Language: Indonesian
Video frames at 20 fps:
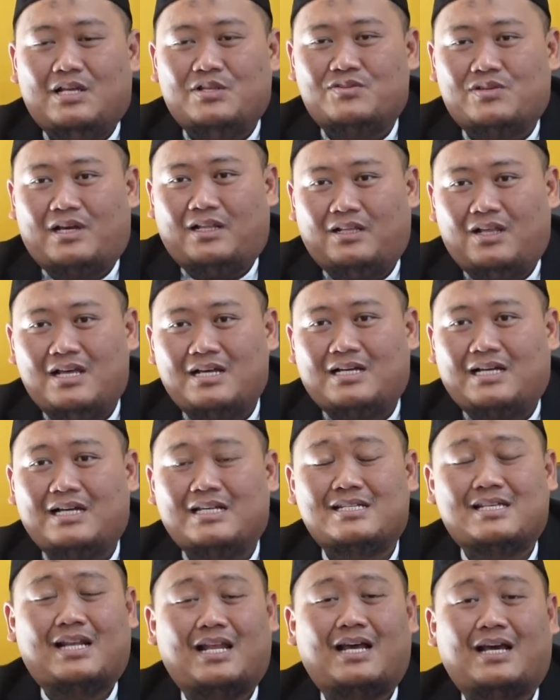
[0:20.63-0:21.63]
Insya Allah akan
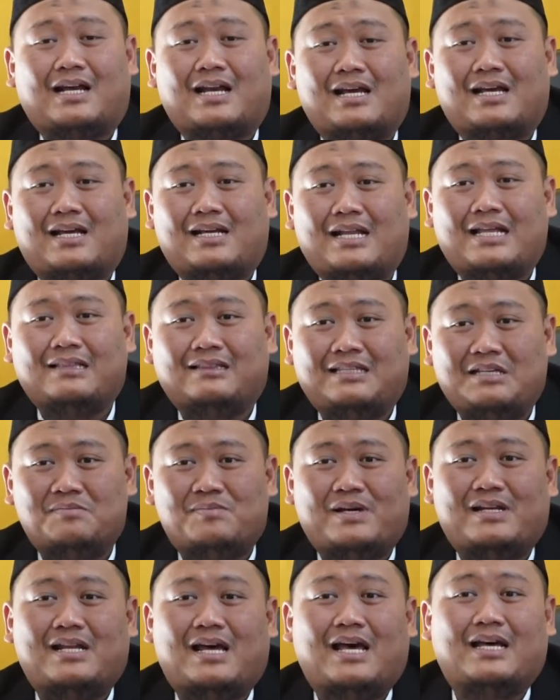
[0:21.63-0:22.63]
diselenggarakan nanti
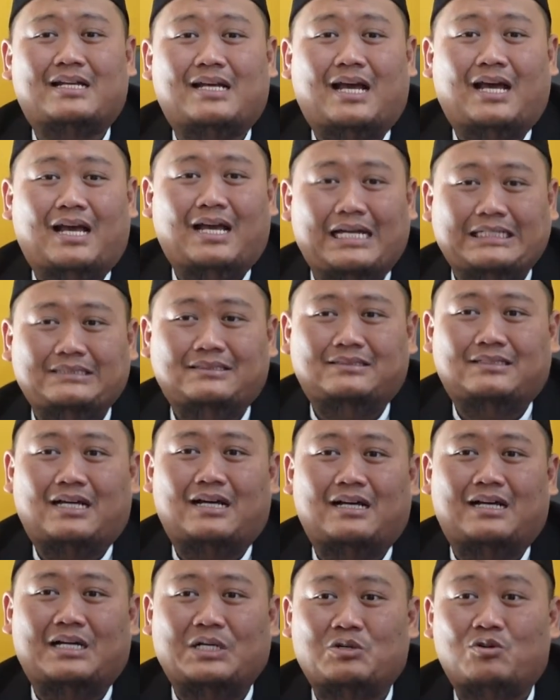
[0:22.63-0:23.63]
pada hari Ahad,
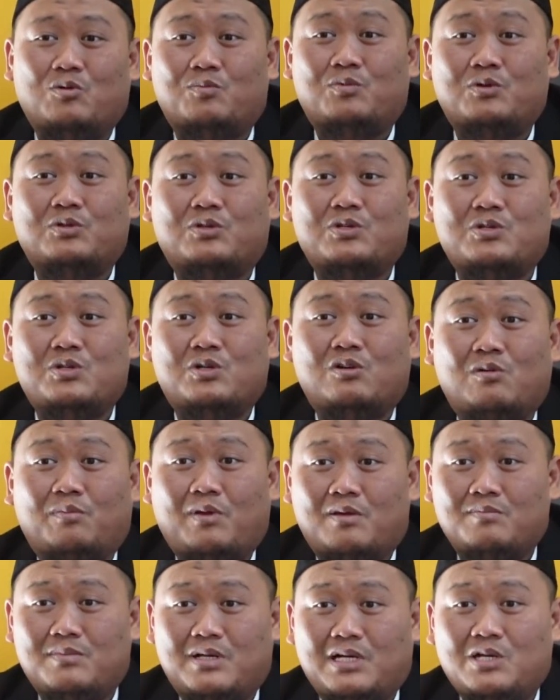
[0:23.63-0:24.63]
tanggal 27
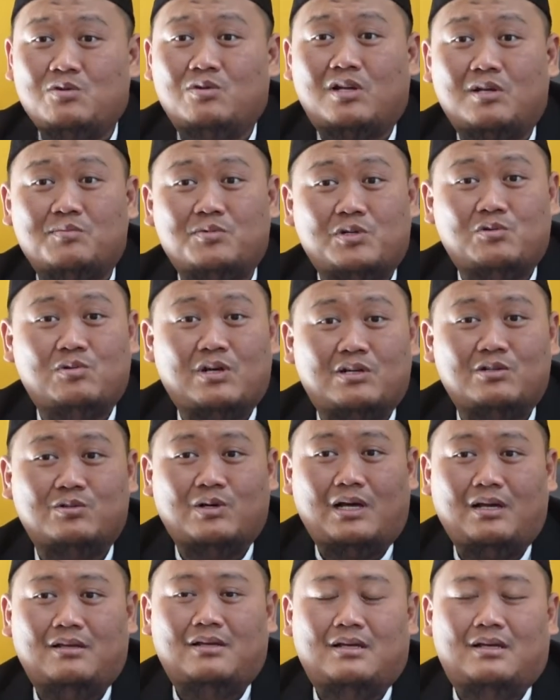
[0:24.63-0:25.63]
November 2022
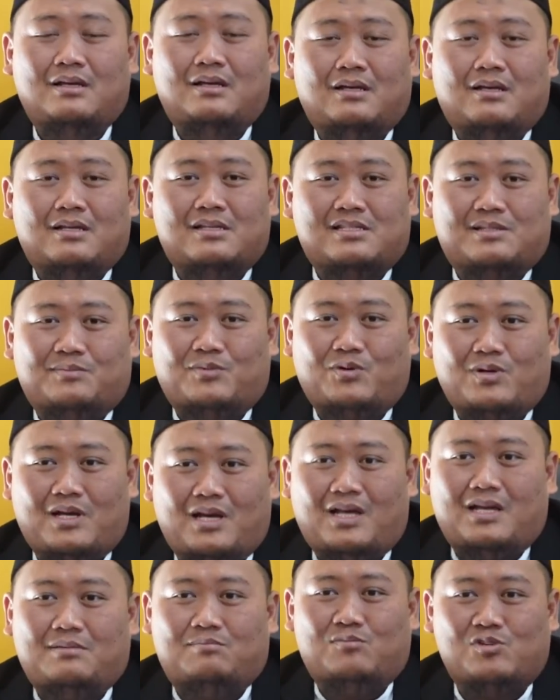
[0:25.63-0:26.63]

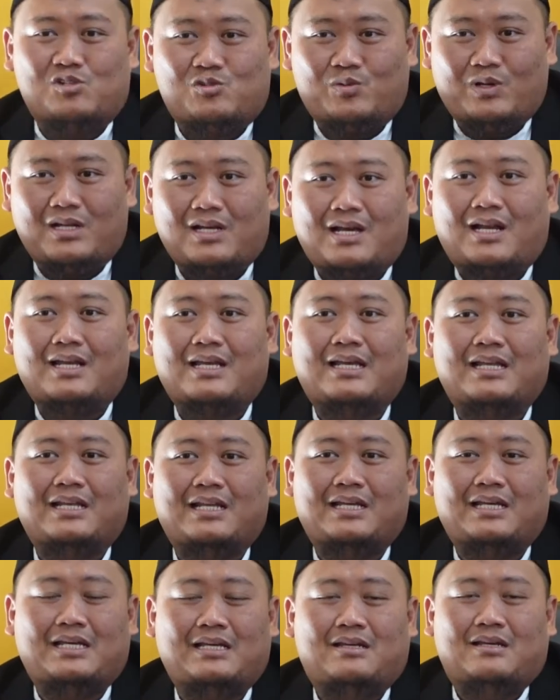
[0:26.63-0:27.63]
Semoga Muswil kali
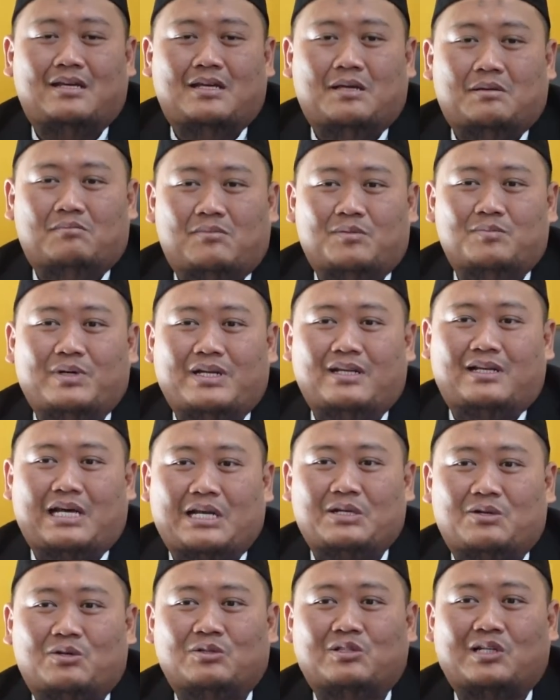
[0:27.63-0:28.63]
ini
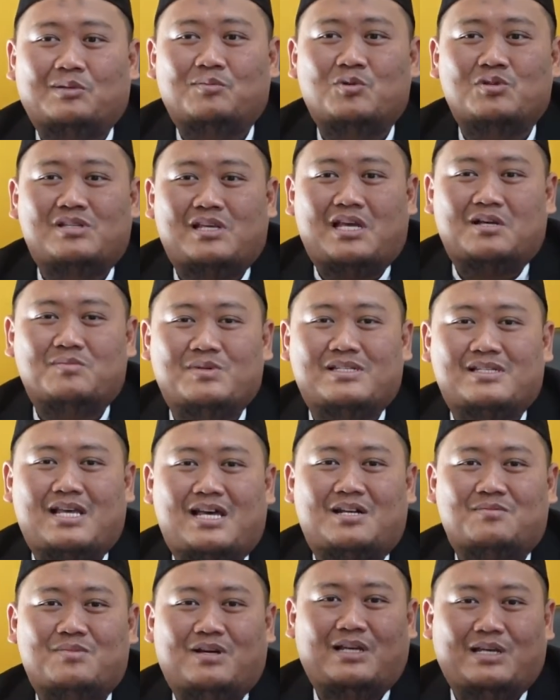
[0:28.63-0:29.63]
memberikan kontribusi yang
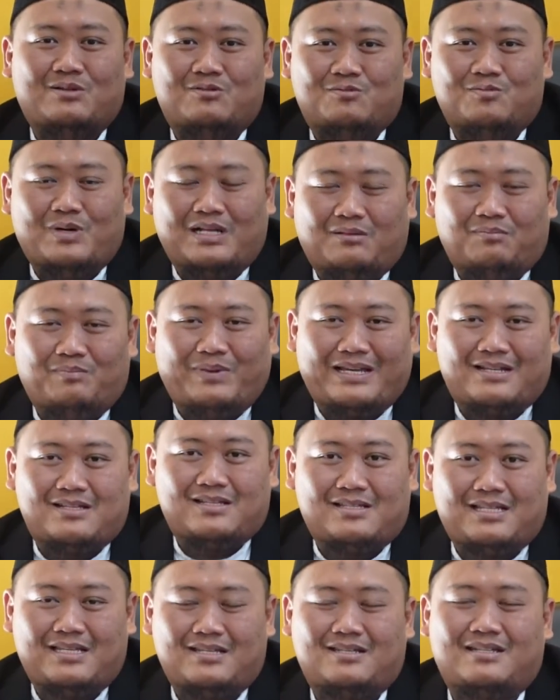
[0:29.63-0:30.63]
besar bagi umat
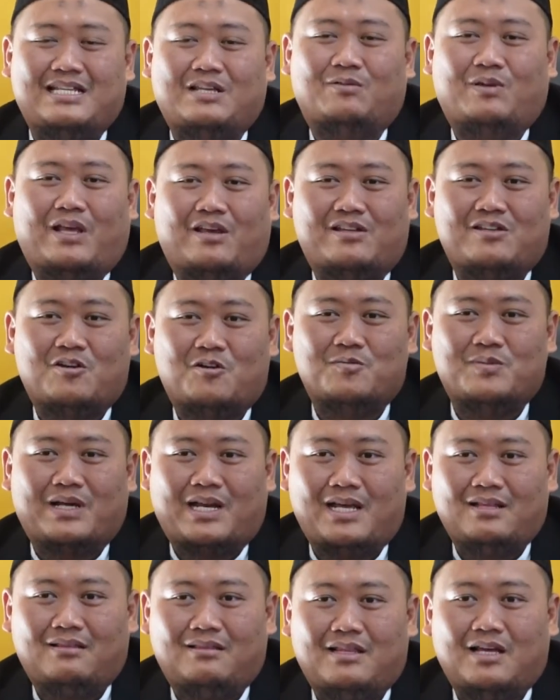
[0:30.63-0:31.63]
Persis di wilayah Jawa
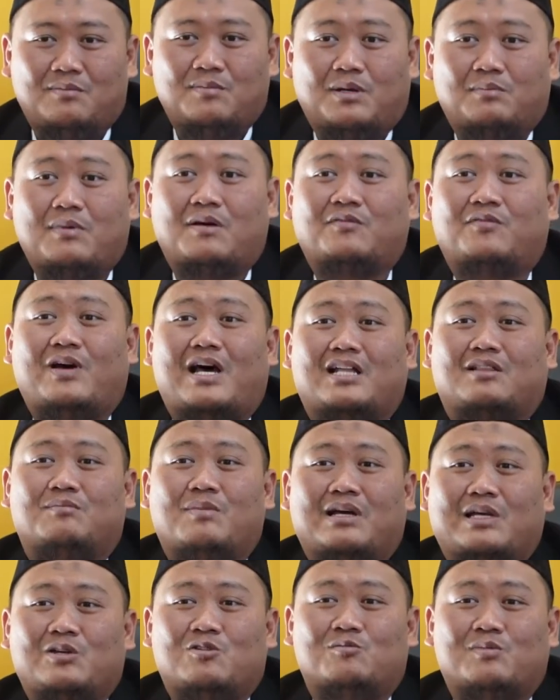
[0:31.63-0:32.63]
Barat dan
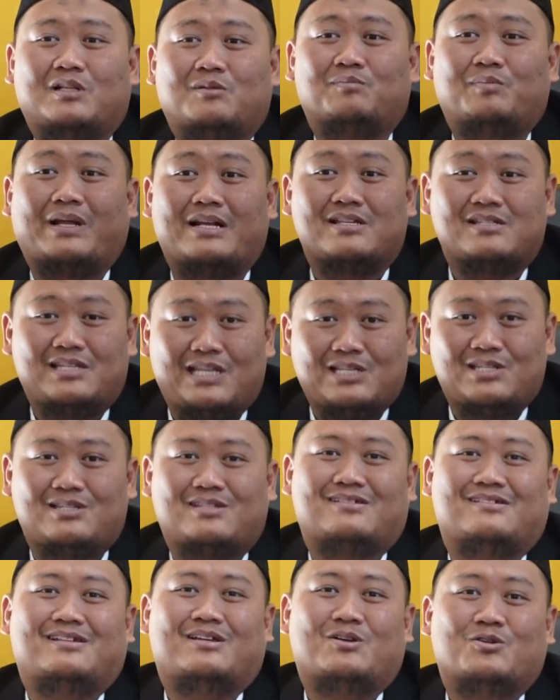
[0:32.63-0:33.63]
bermanfaat bagi umat
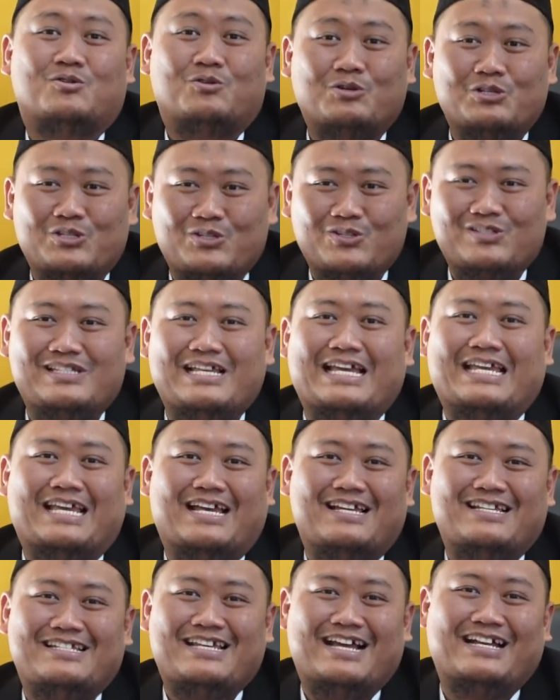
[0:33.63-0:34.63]
Persis khususnya
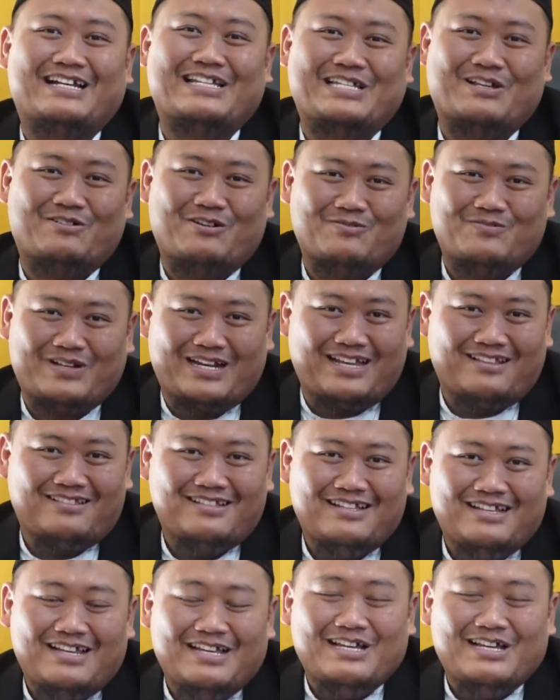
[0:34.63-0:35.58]
ya yang di Jawa Barat.